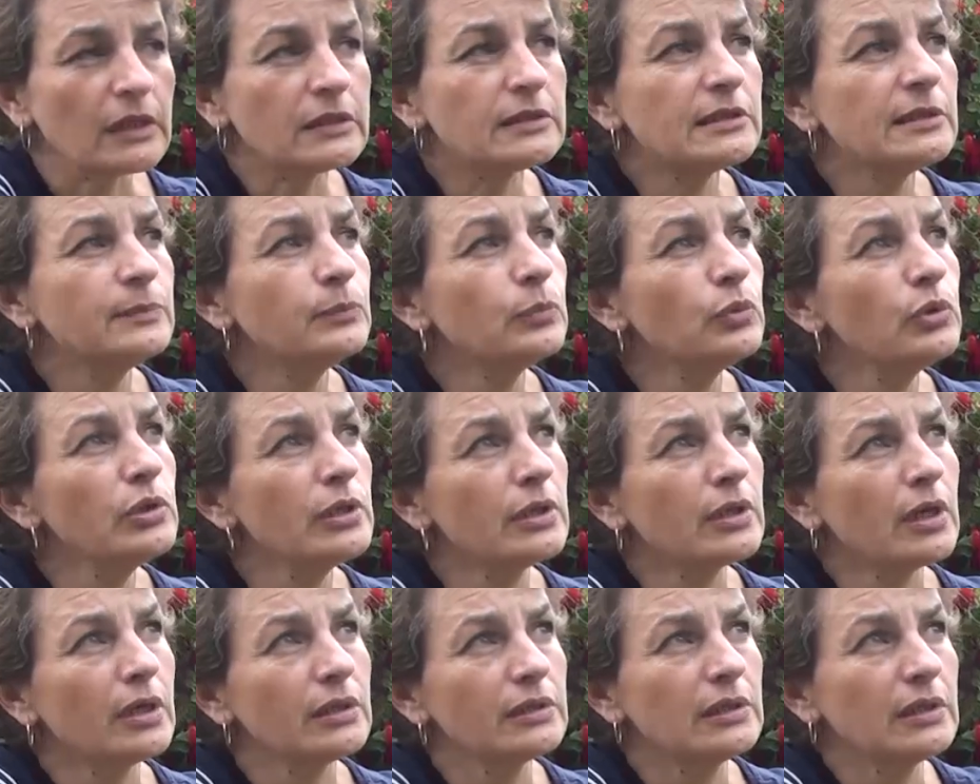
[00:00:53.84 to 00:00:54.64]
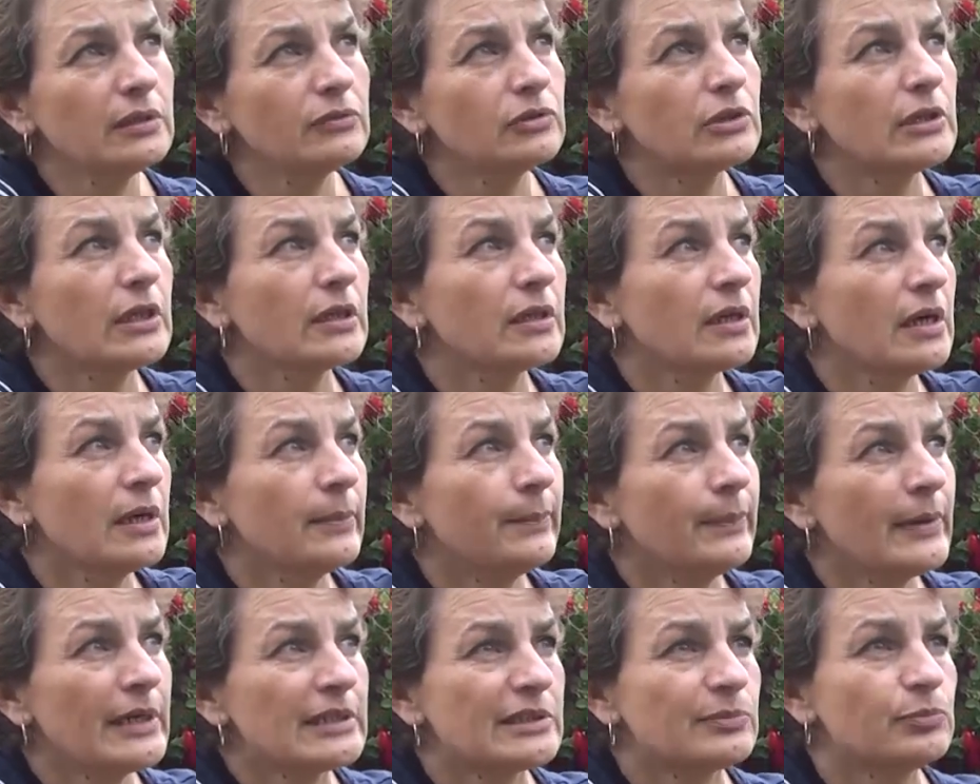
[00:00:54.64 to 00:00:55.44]
Тем более, когда вот
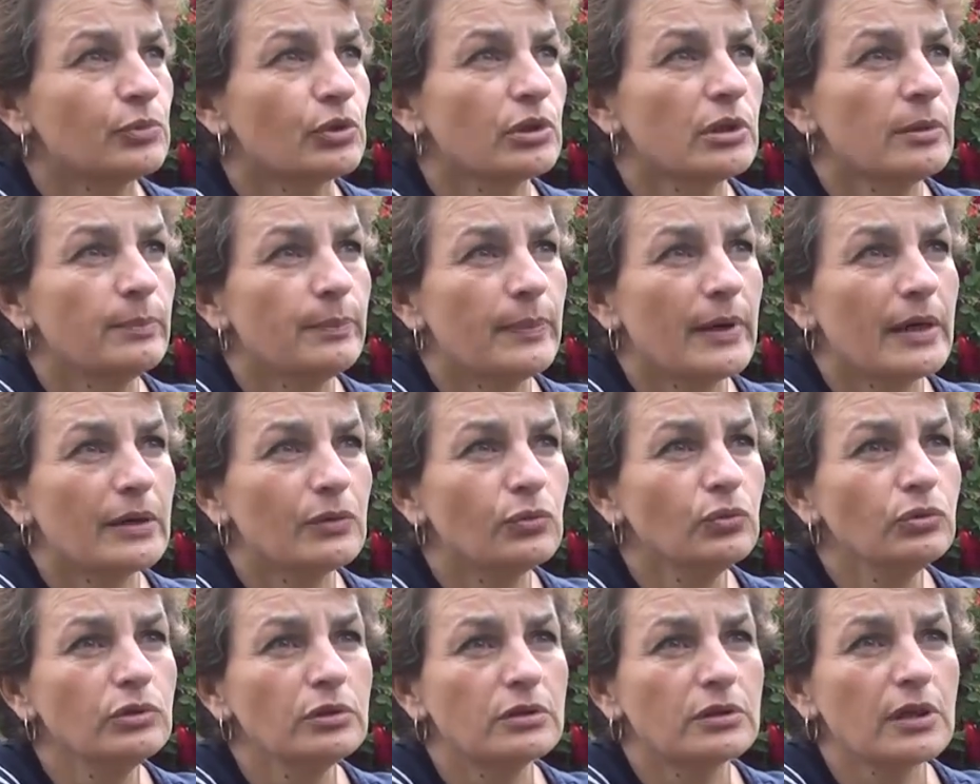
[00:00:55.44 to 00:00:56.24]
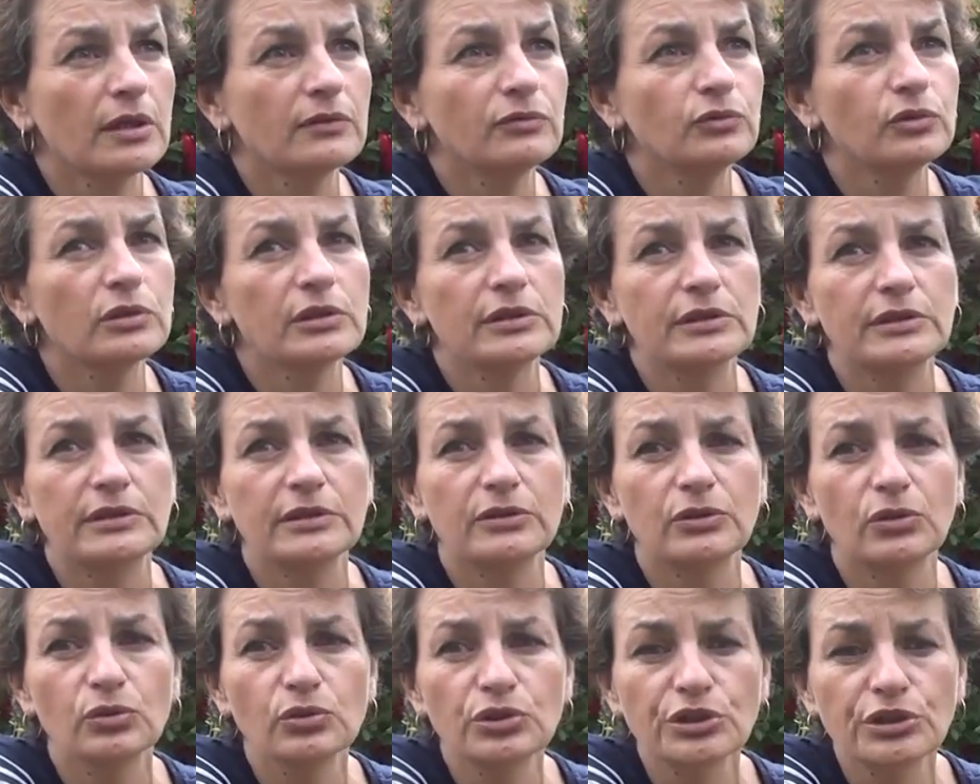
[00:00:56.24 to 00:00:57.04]
такая пасмурная погода, того,
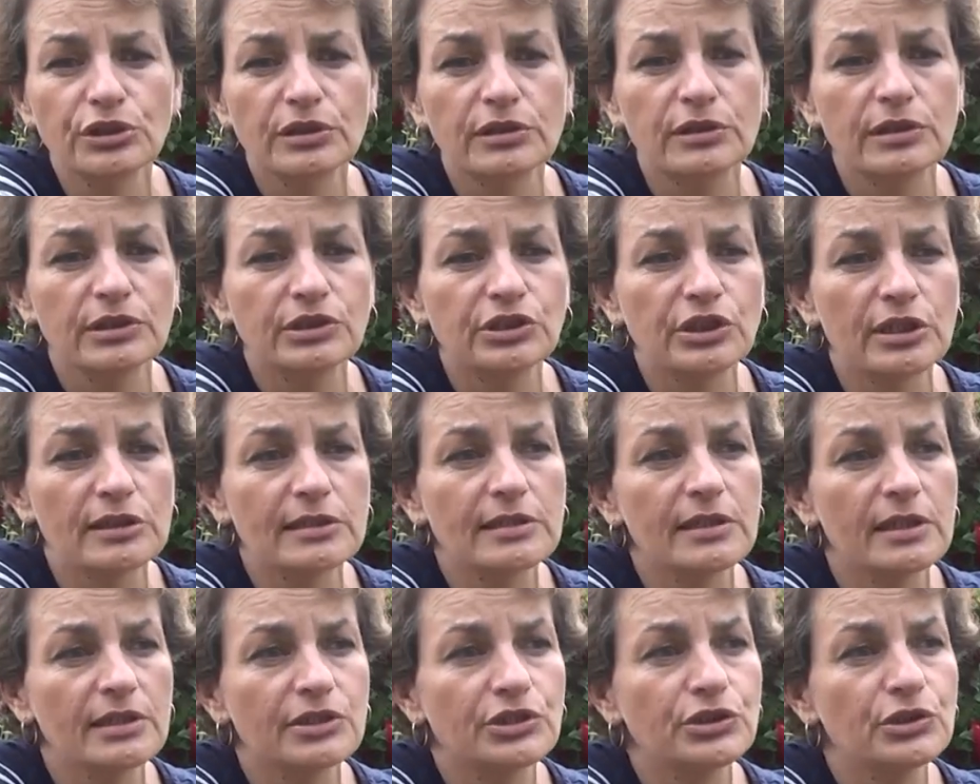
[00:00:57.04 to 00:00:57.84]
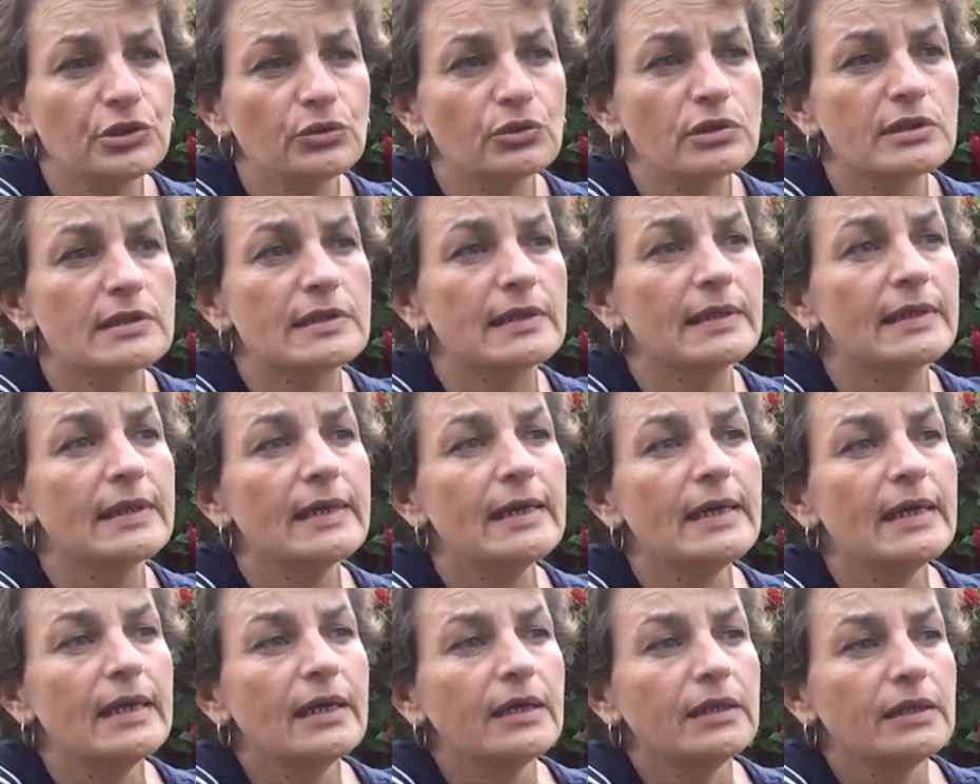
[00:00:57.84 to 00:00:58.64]
гляди, дождик сейчас начнется.
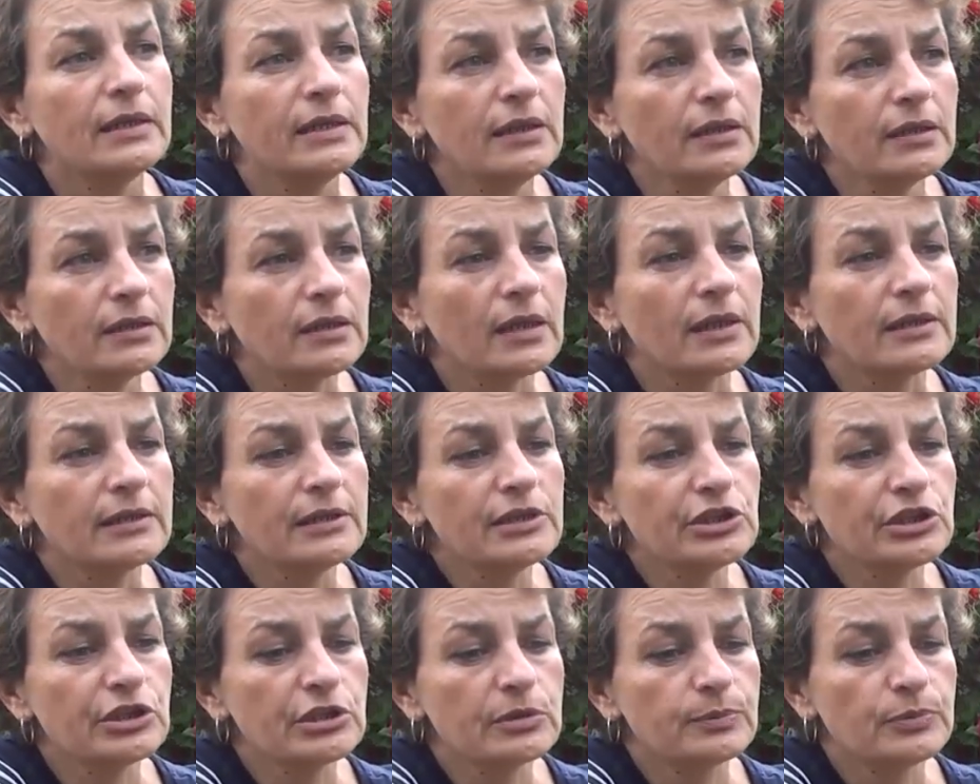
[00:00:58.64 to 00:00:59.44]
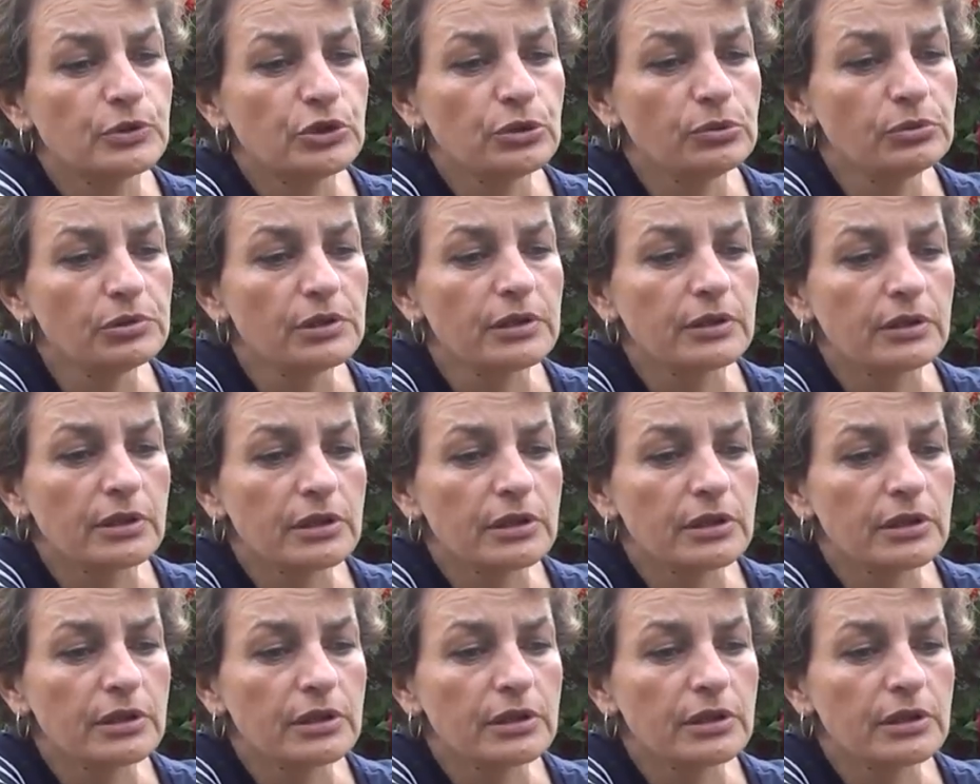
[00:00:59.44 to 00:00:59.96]
И, конечно, пчелки